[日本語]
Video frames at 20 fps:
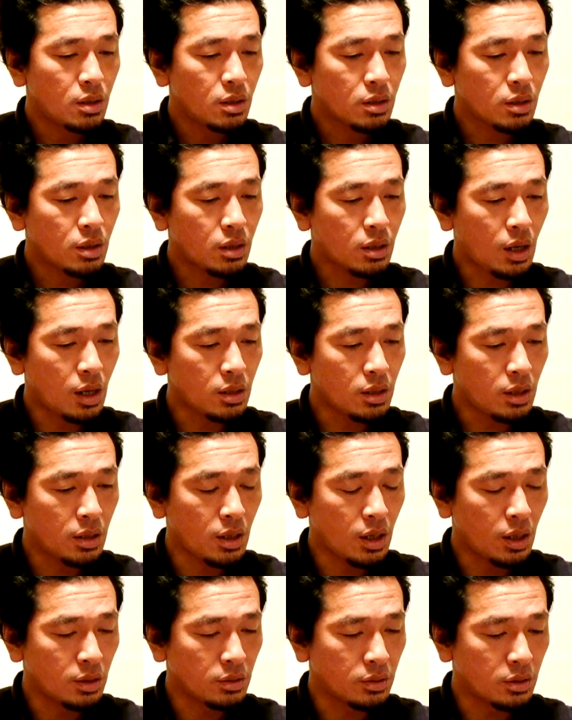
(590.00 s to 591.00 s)
かなり
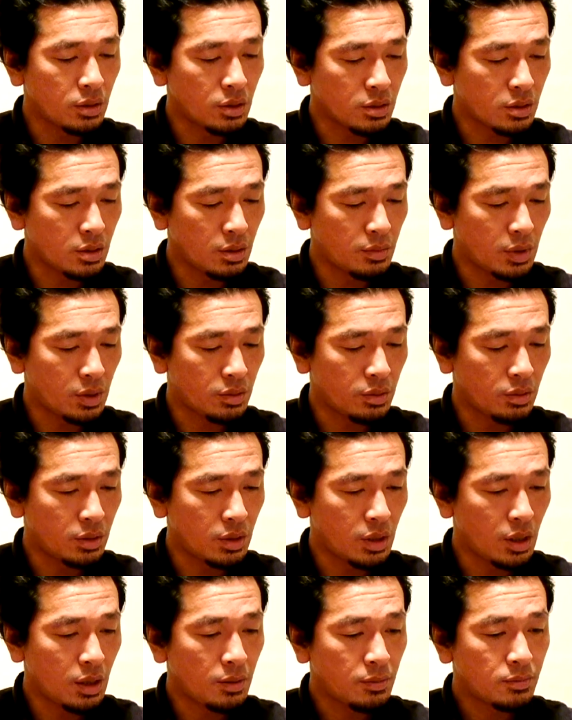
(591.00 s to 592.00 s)
安定してますよ
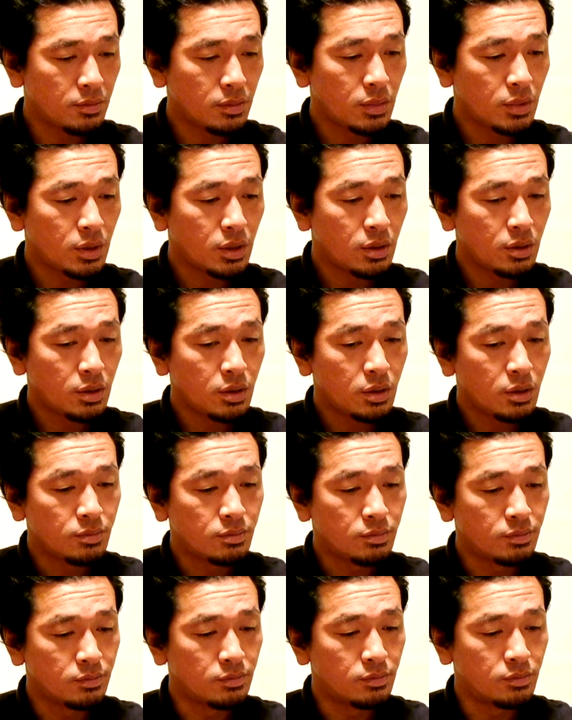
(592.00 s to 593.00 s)
ね。
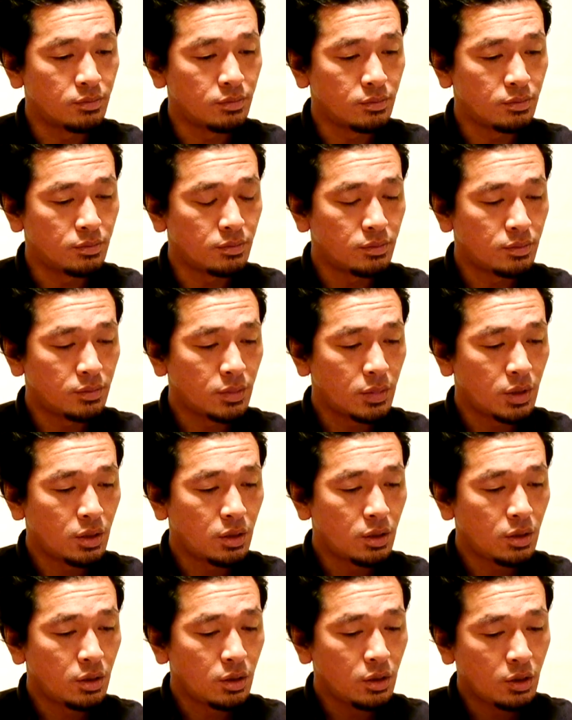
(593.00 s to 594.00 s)
うん。
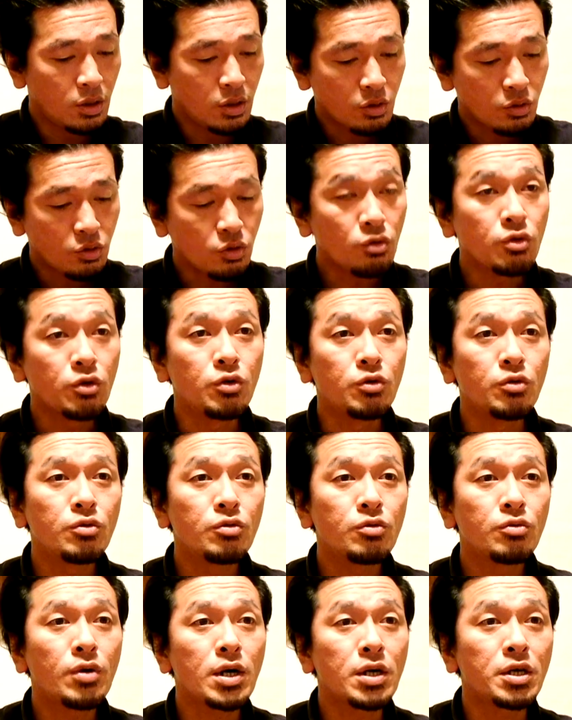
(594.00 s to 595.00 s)
とい
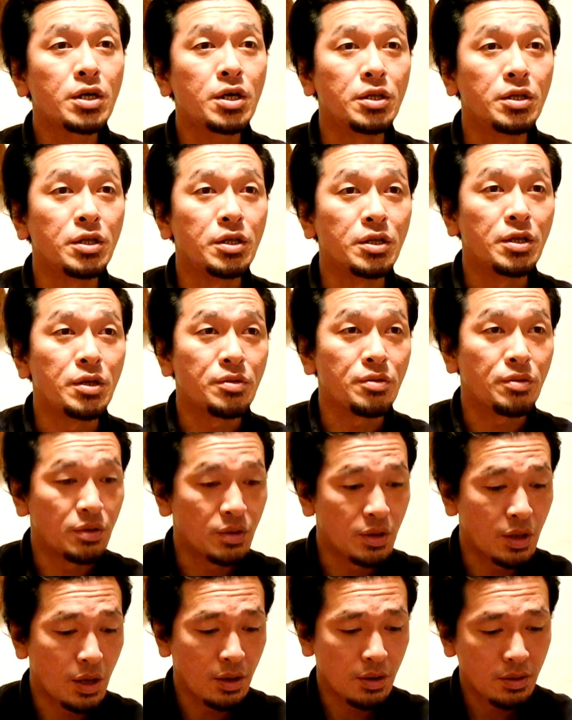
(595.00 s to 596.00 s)
うわけでです
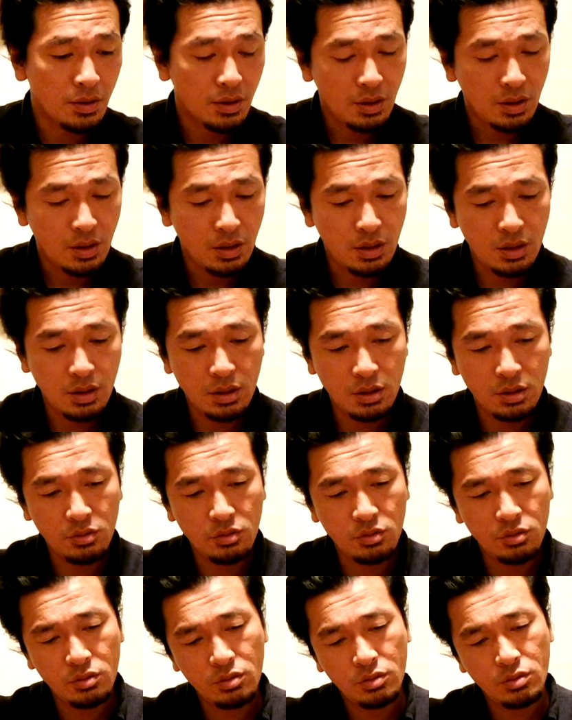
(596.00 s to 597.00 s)
ね、あ
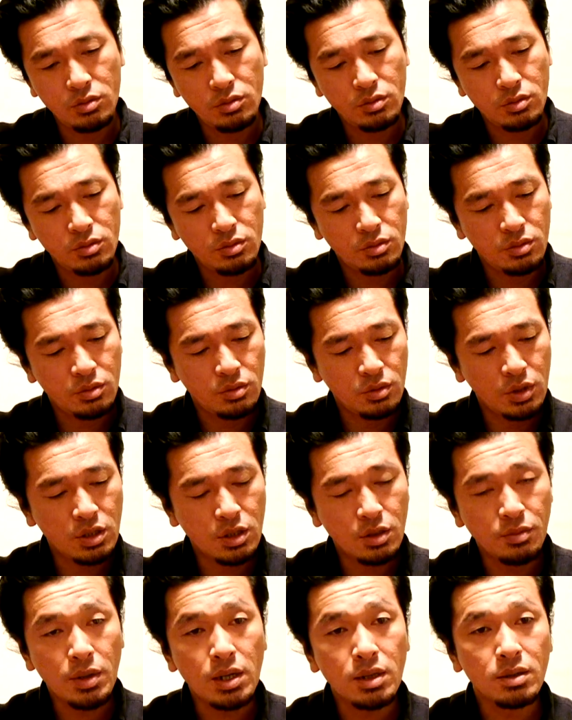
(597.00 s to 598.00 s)
のー、一
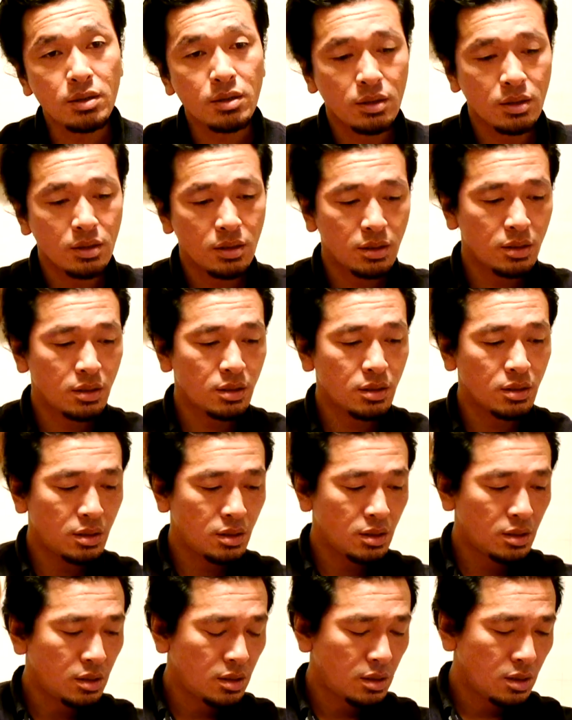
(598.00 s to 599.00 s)
番
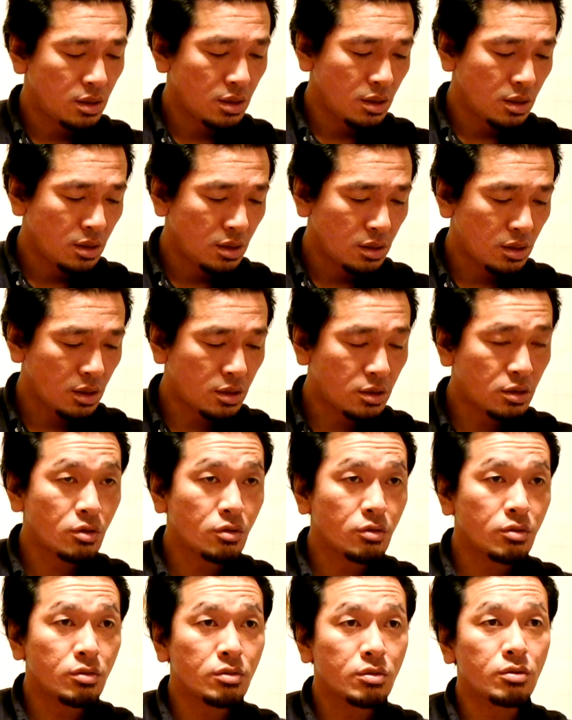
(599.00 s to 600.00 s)
適
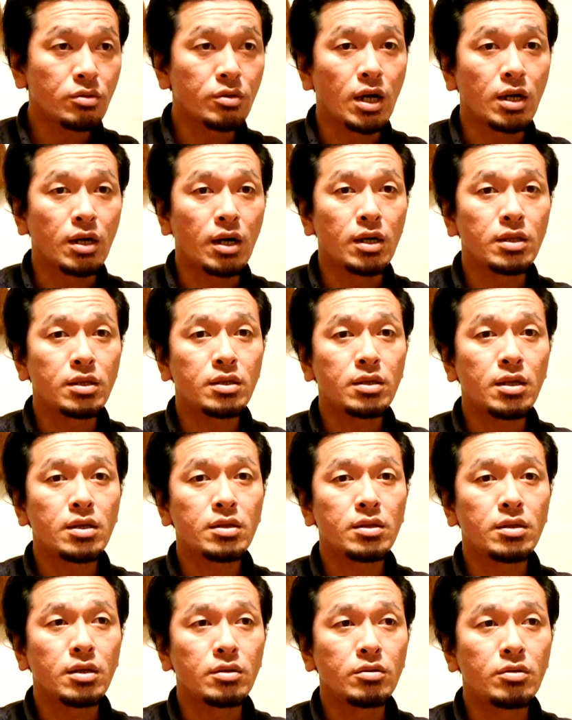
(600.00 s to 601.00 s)
当というか簡単
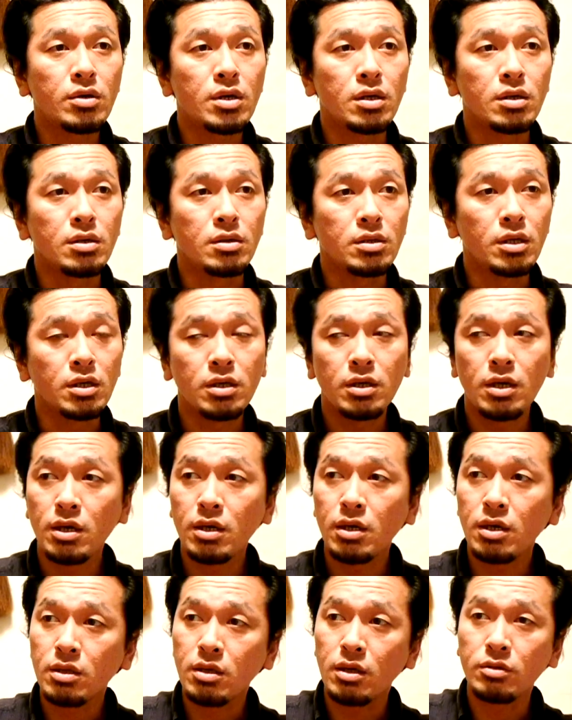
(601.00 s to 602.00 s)
なのは人間
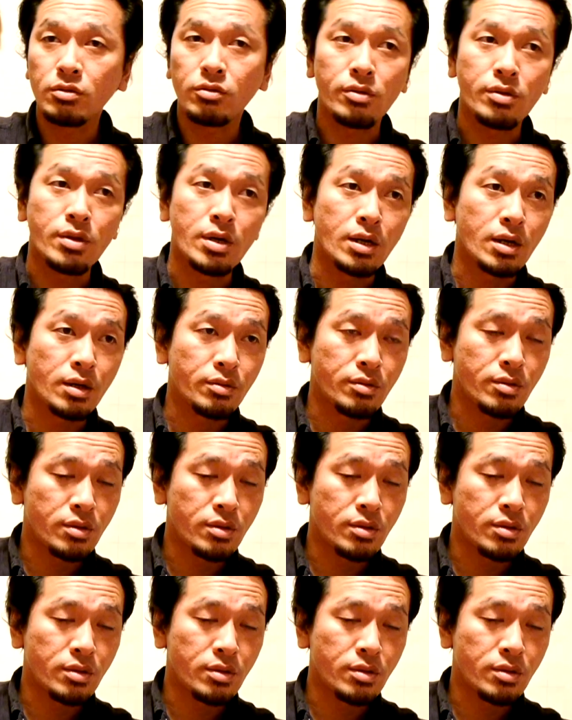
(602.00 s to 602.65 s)
がちゃんと生活し